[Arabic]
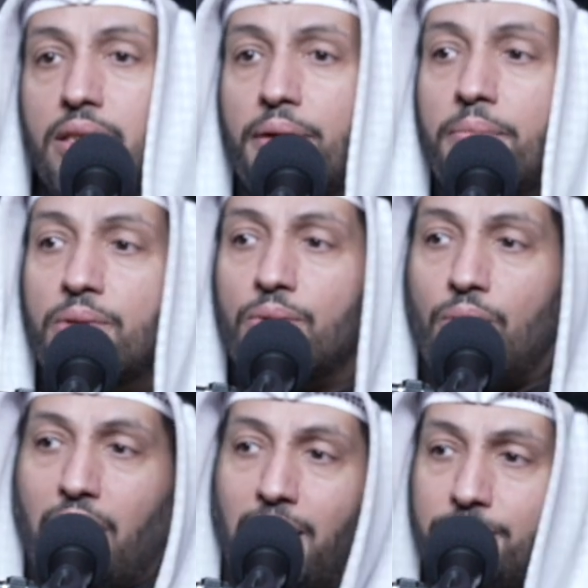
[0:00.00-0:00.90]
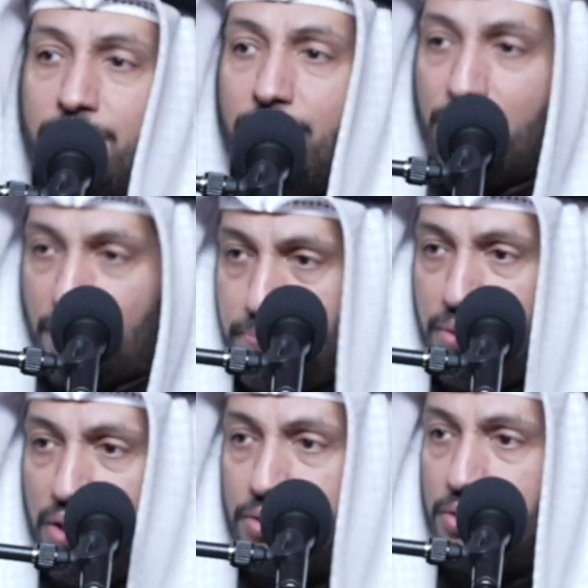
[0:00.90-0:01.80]
تربط العبد
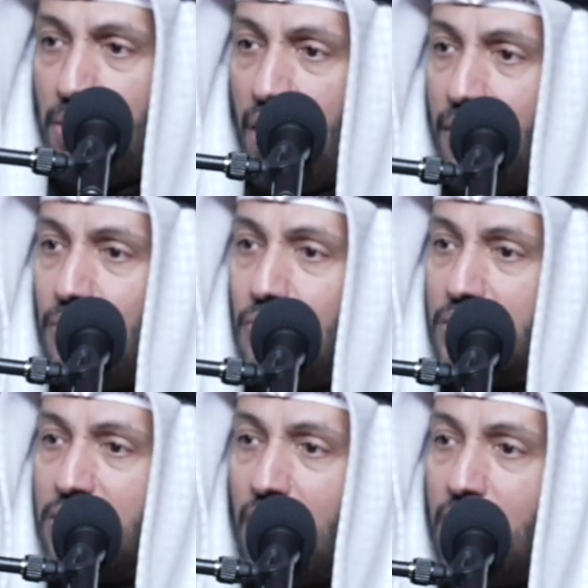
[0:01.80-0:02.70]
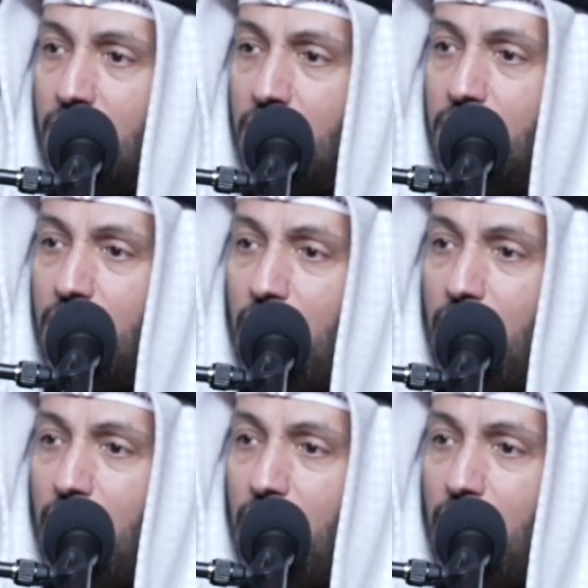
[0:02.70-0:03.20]
بربه سبحانه وتعالى